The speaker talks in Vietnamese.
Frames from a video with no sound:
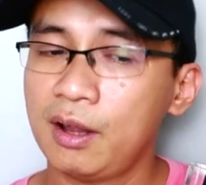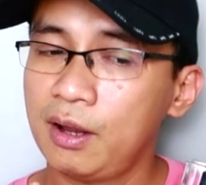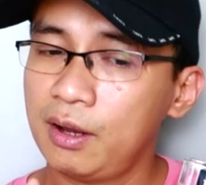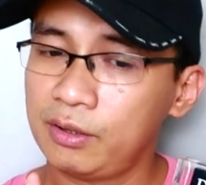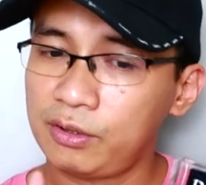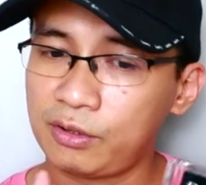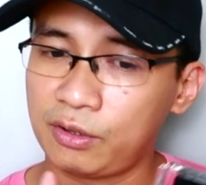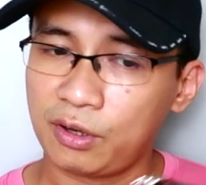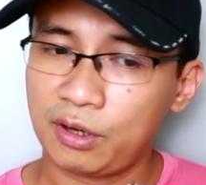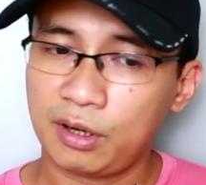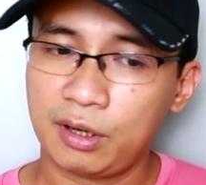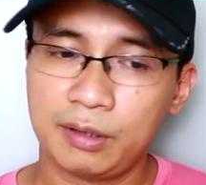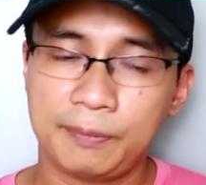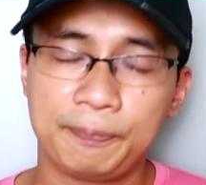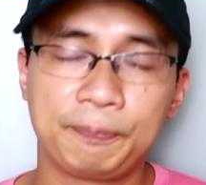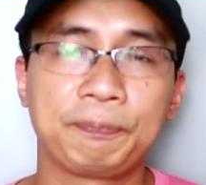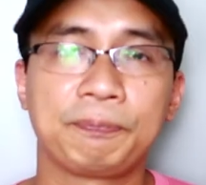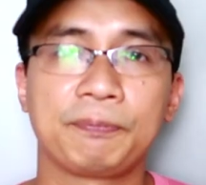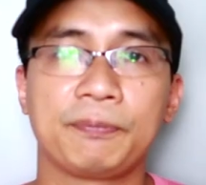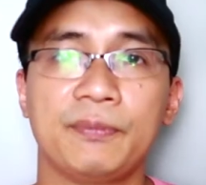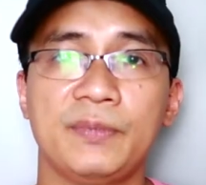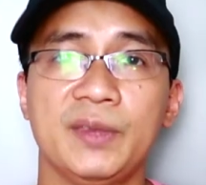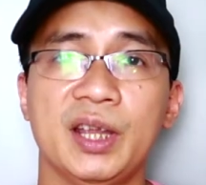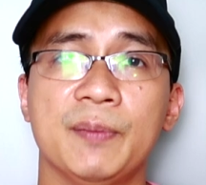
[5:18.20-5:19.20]
do đó
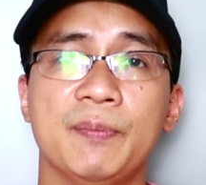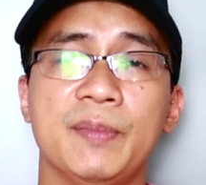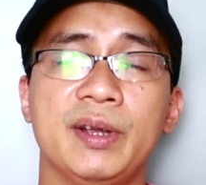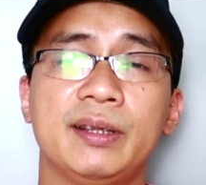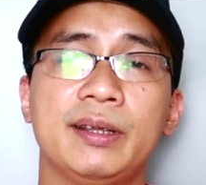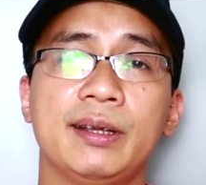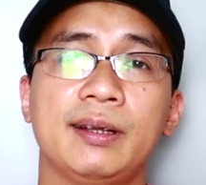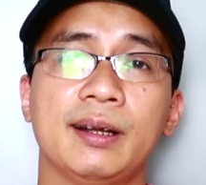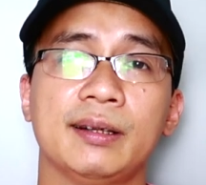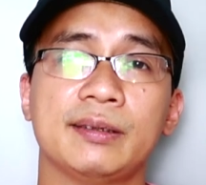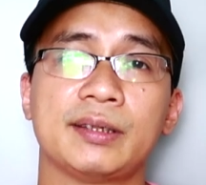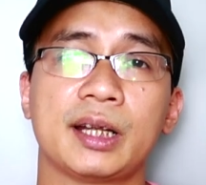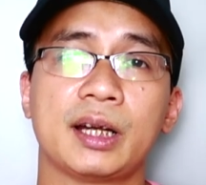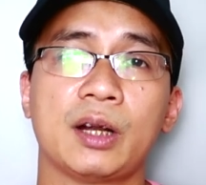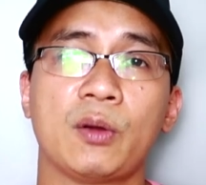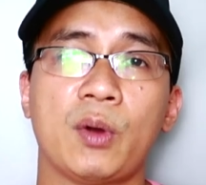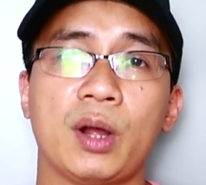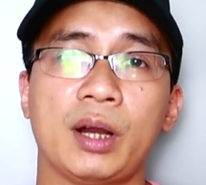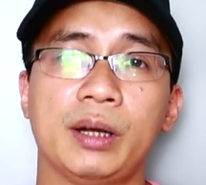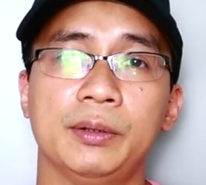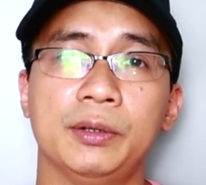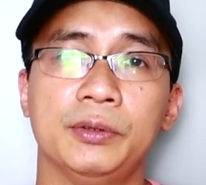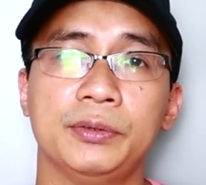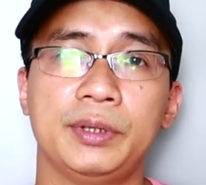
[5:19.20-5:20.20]
điểm mình thích ở chai nước
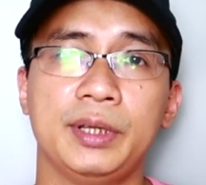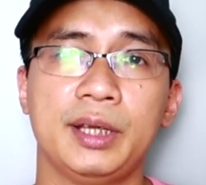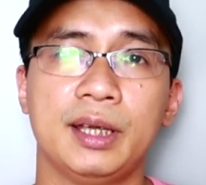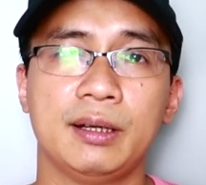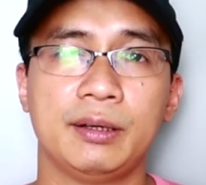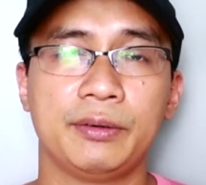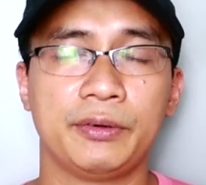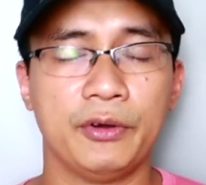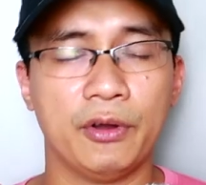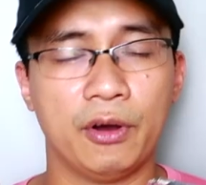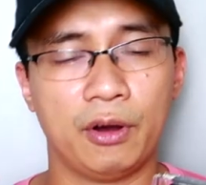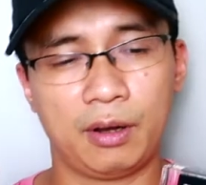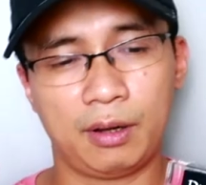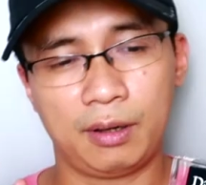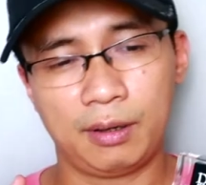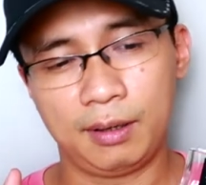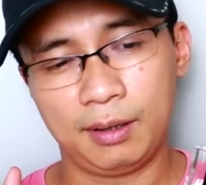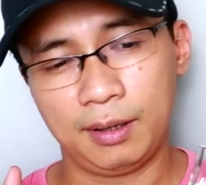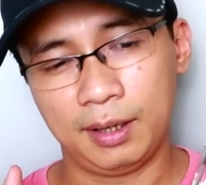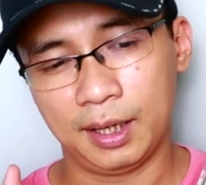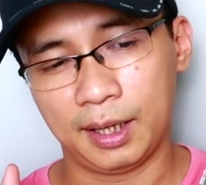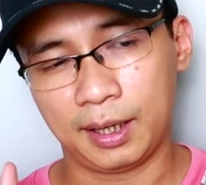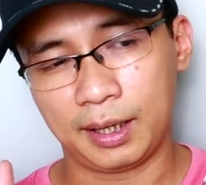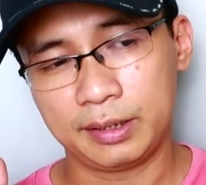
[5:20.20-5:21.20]
hoa đầu tiên đó
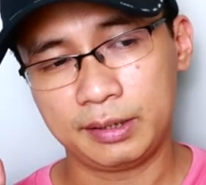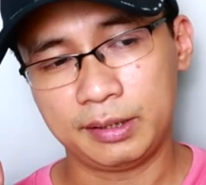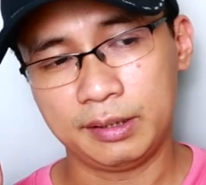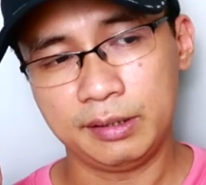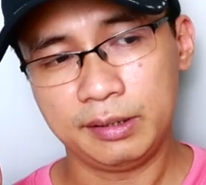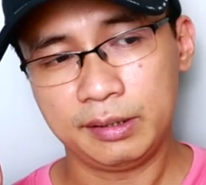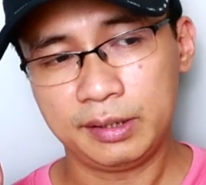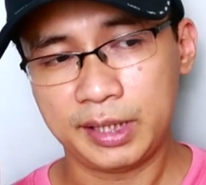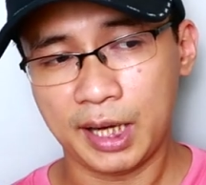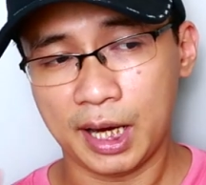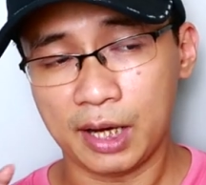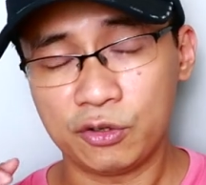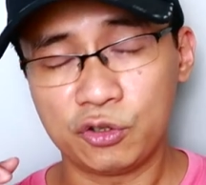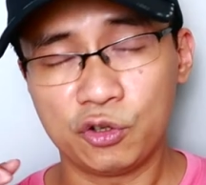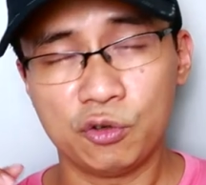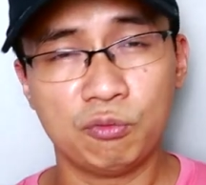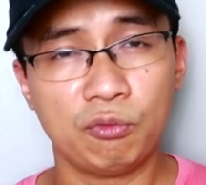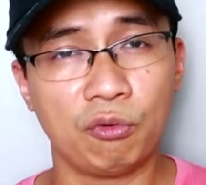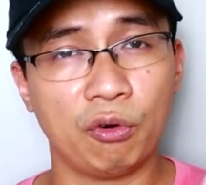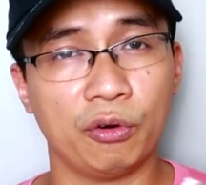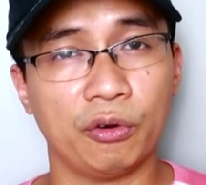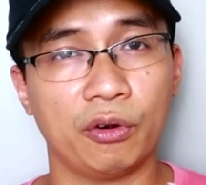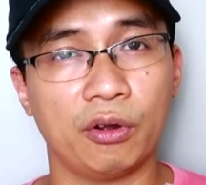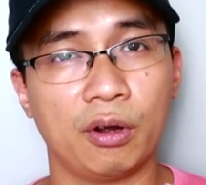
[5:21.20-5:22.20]
là cái sự trẻ
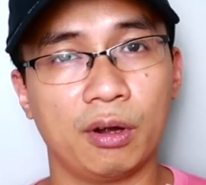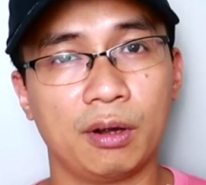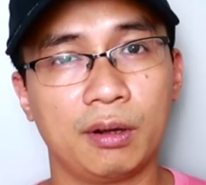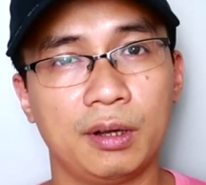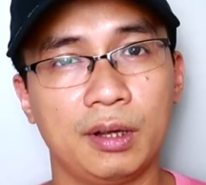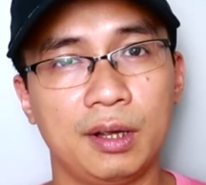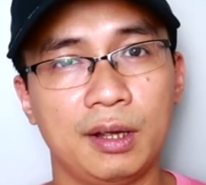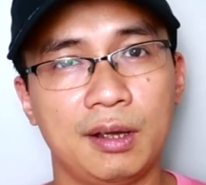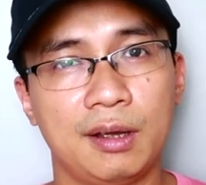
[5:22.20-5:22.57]
trung của nó